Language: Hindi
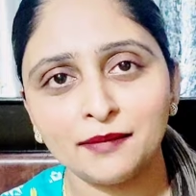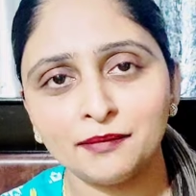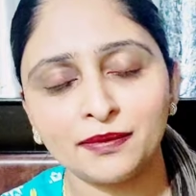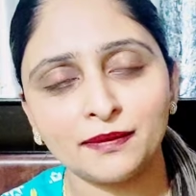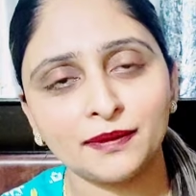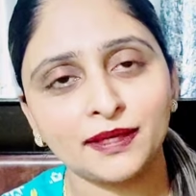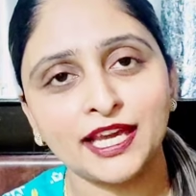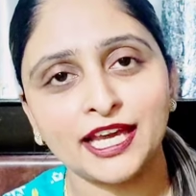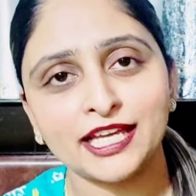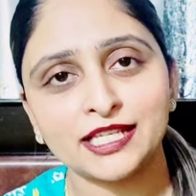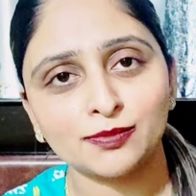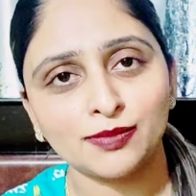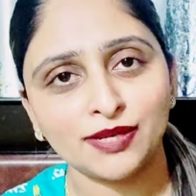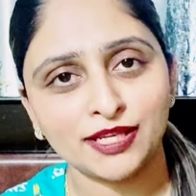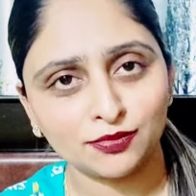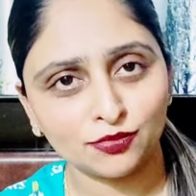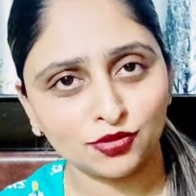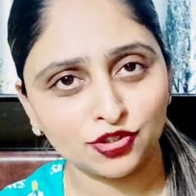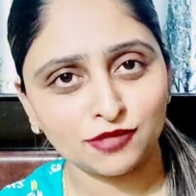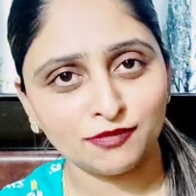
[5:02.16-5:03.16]
का के
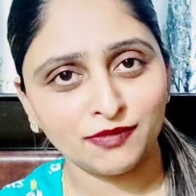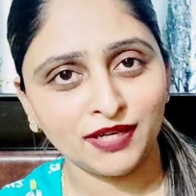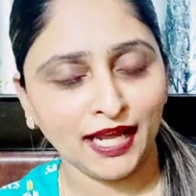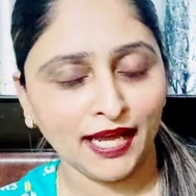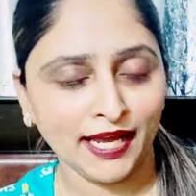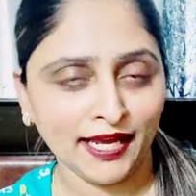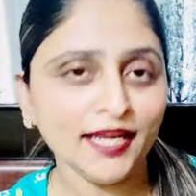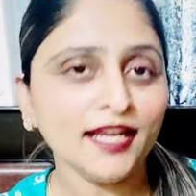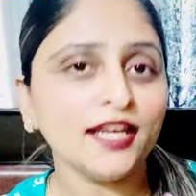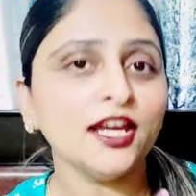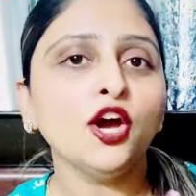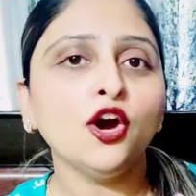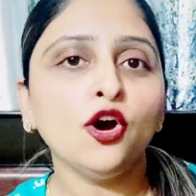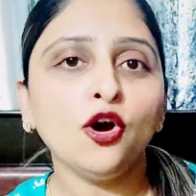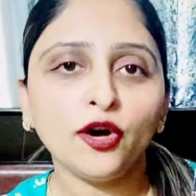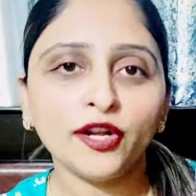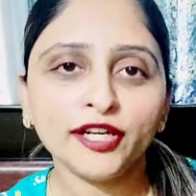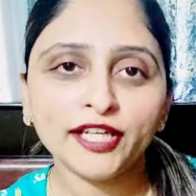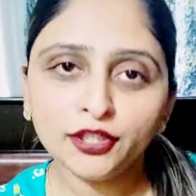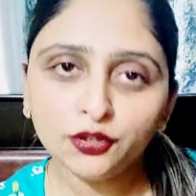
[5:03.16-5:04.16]
आसपास मुझे मिला है
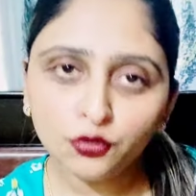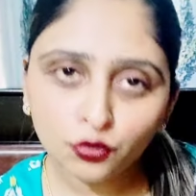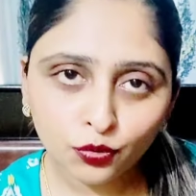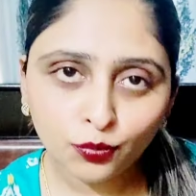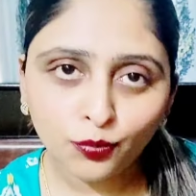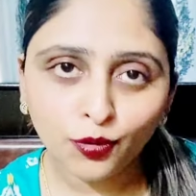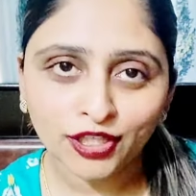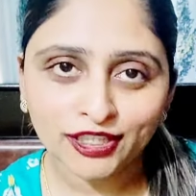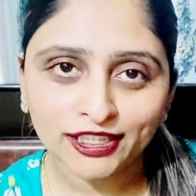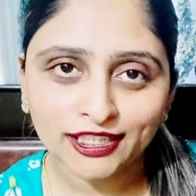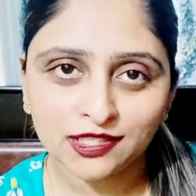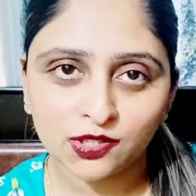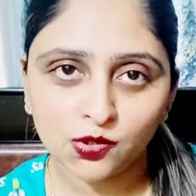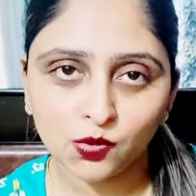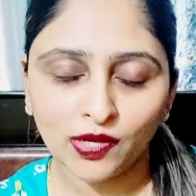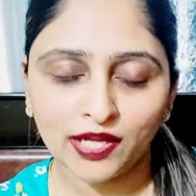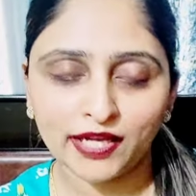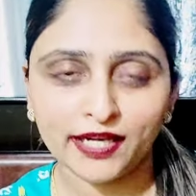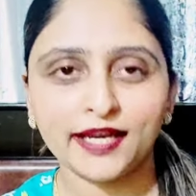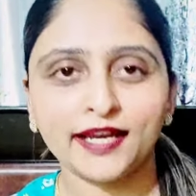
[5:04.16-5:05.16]
और ये टू
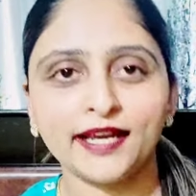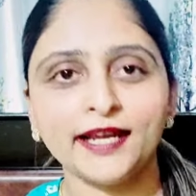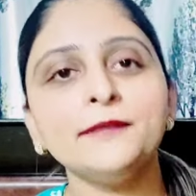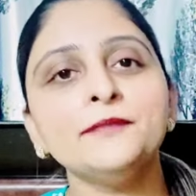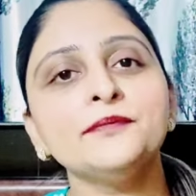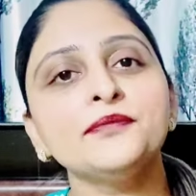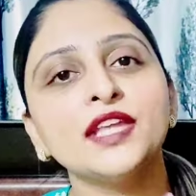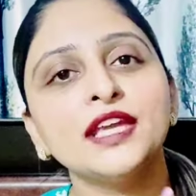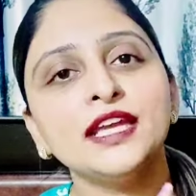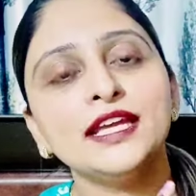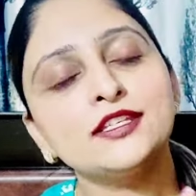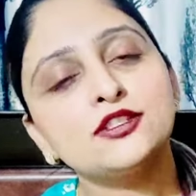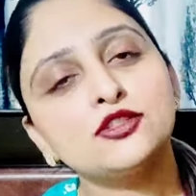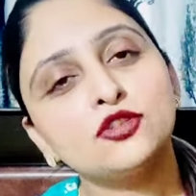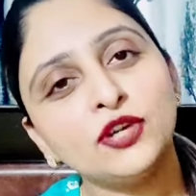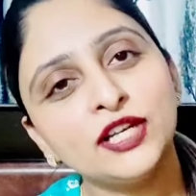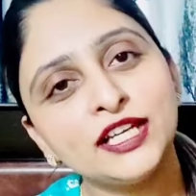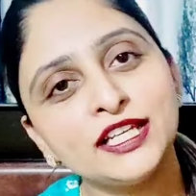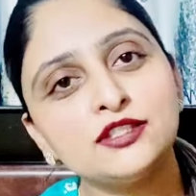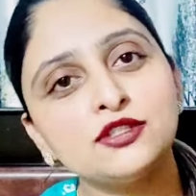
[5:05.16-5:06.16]
बॉटल्स वाला है
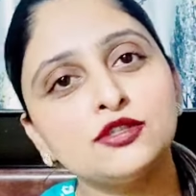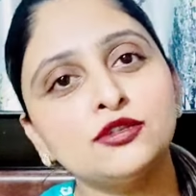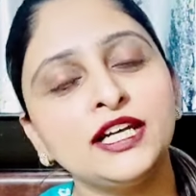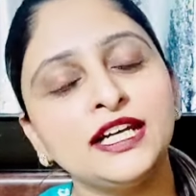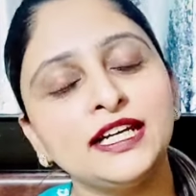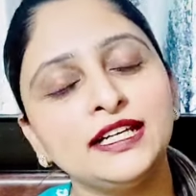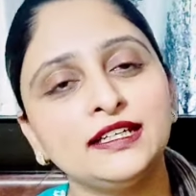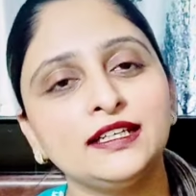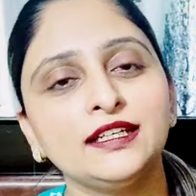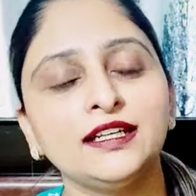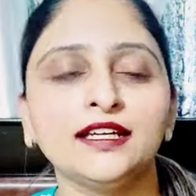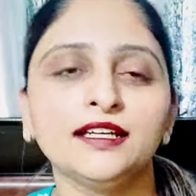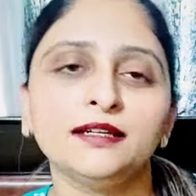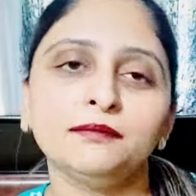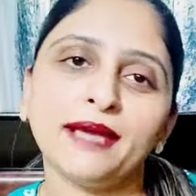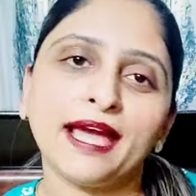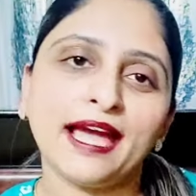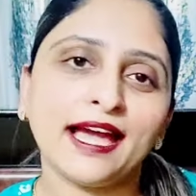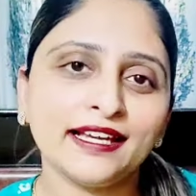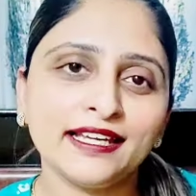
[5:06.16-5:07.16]
इसको
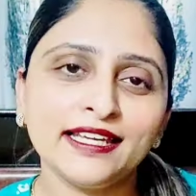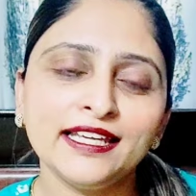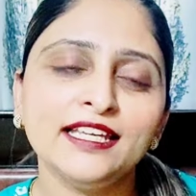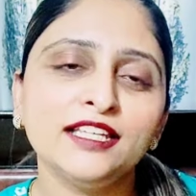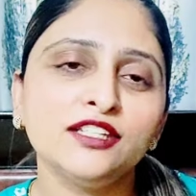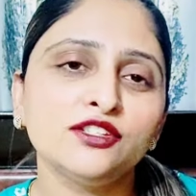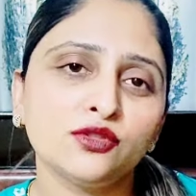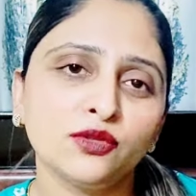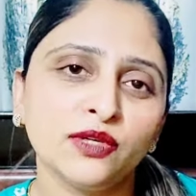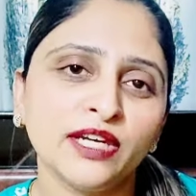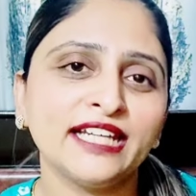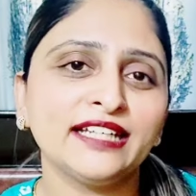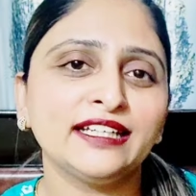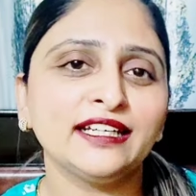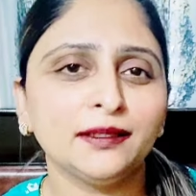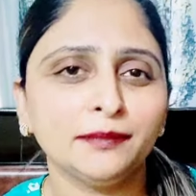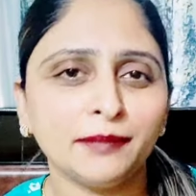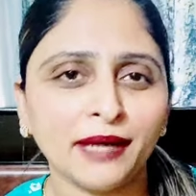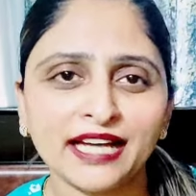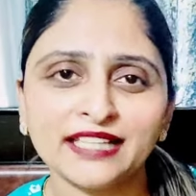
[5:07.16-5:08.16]
इंसुलेटर बैग ही
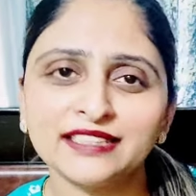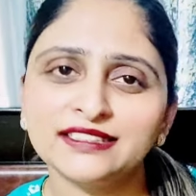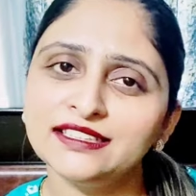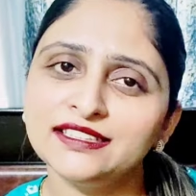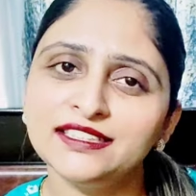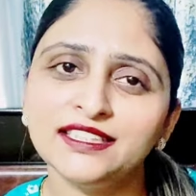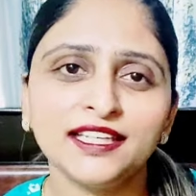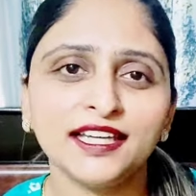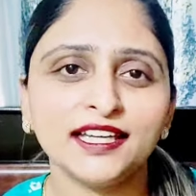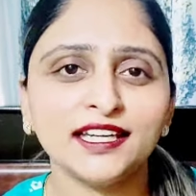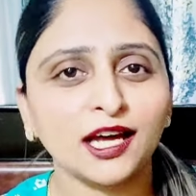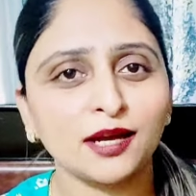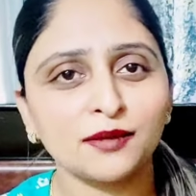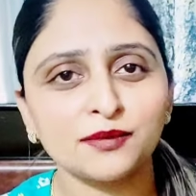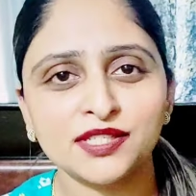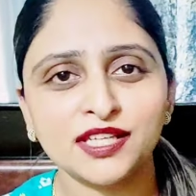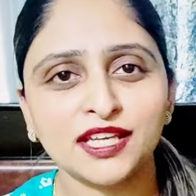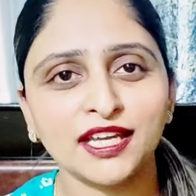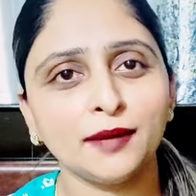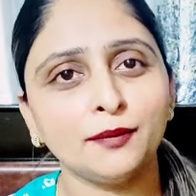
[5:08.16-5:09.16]
इंसुलेटेड बैग इसी के
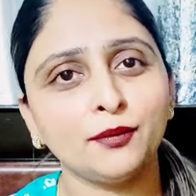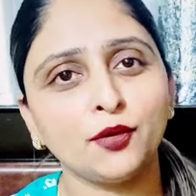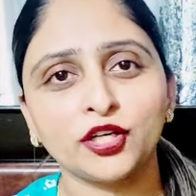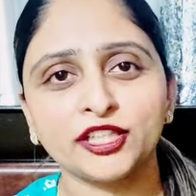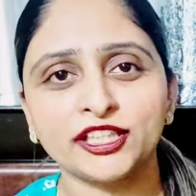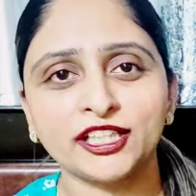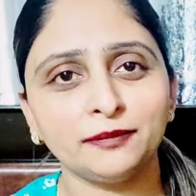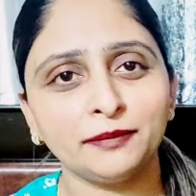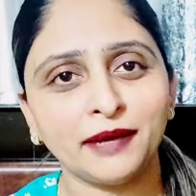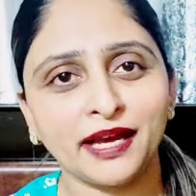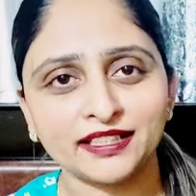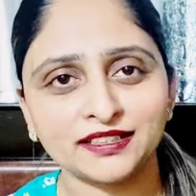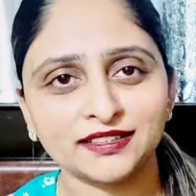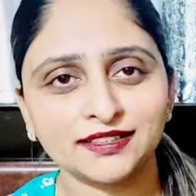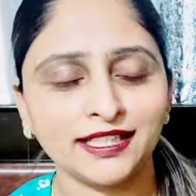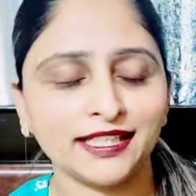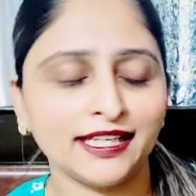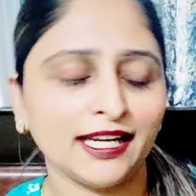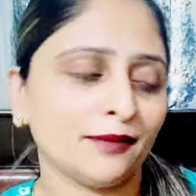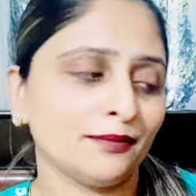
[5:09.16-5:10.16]
नाम से है बॉटल
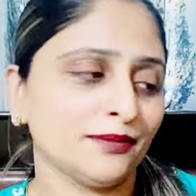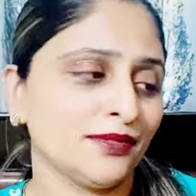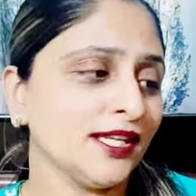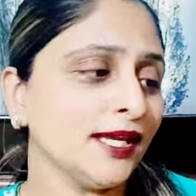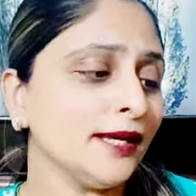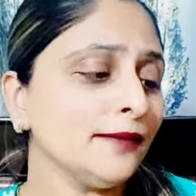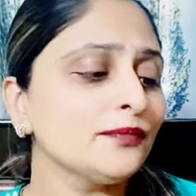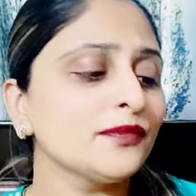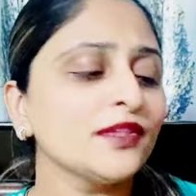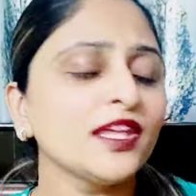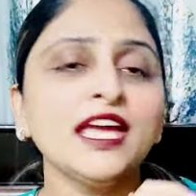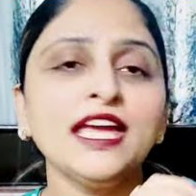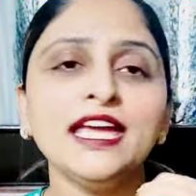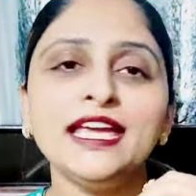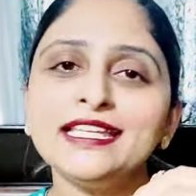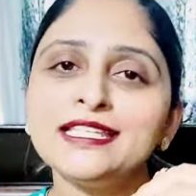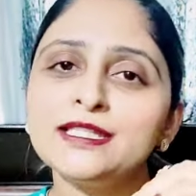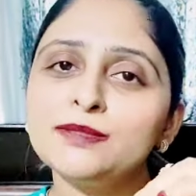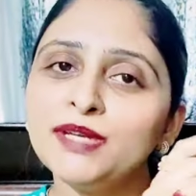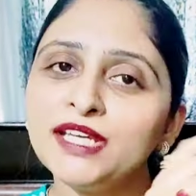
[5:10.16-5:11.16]
बैग्स के नाम से
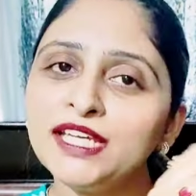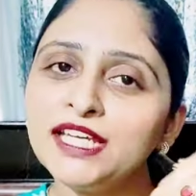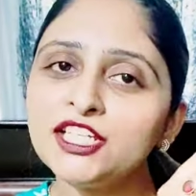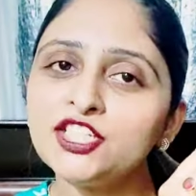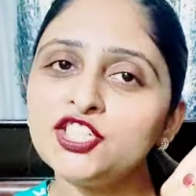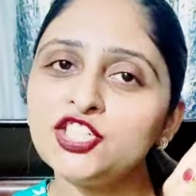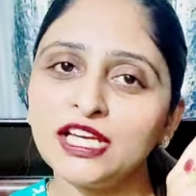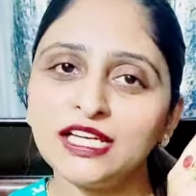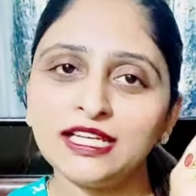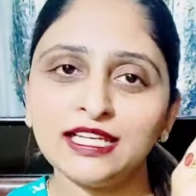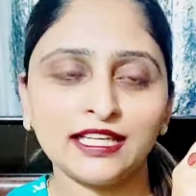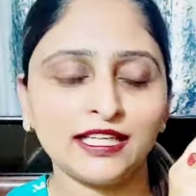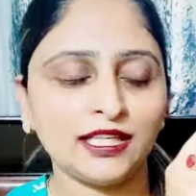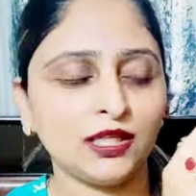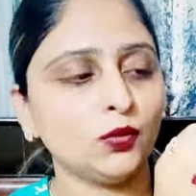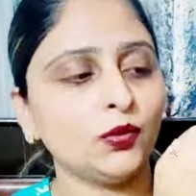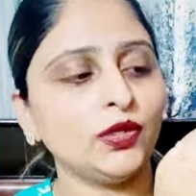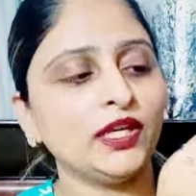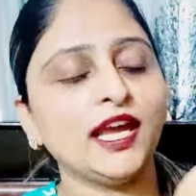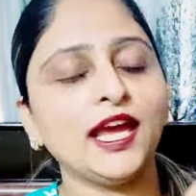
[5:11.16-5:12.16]
इसमें ये चेन
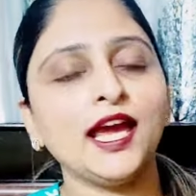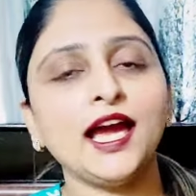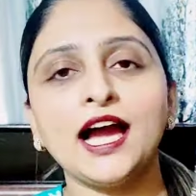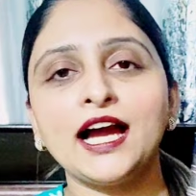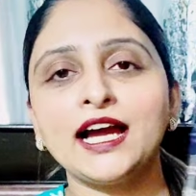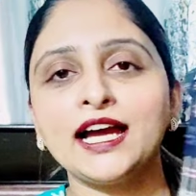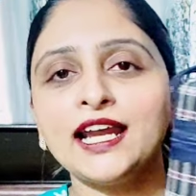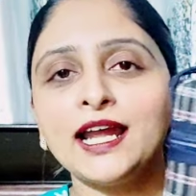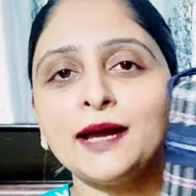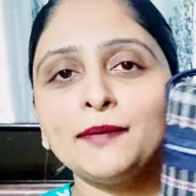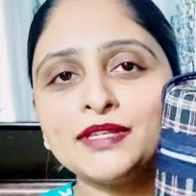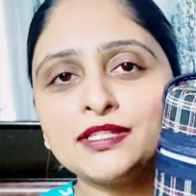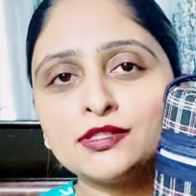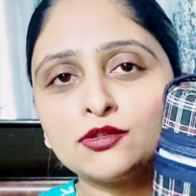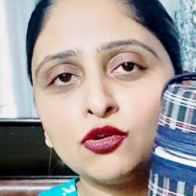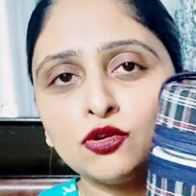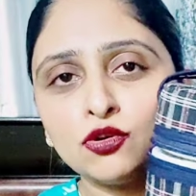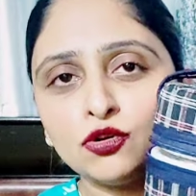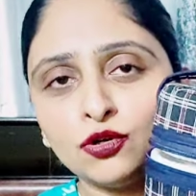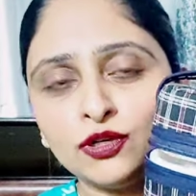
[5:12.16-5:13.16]
लगी हुई है अगर आप
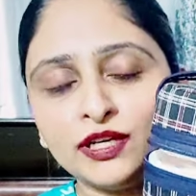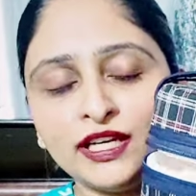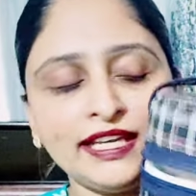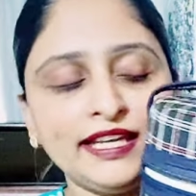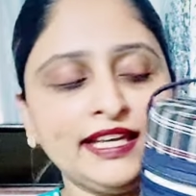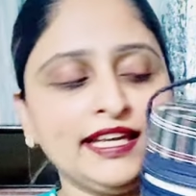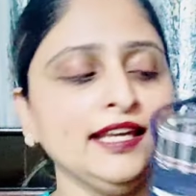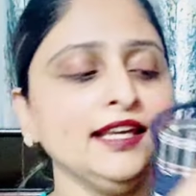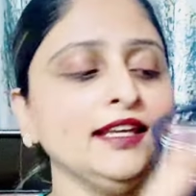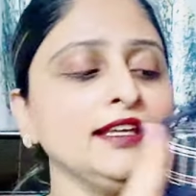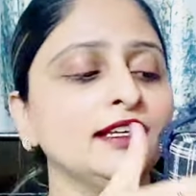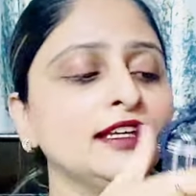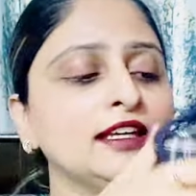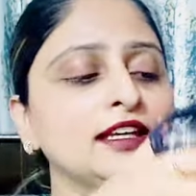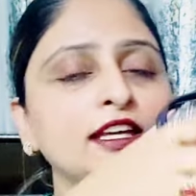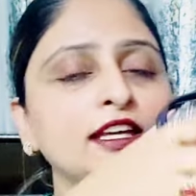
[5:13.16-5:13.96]
इसको खोलेंगे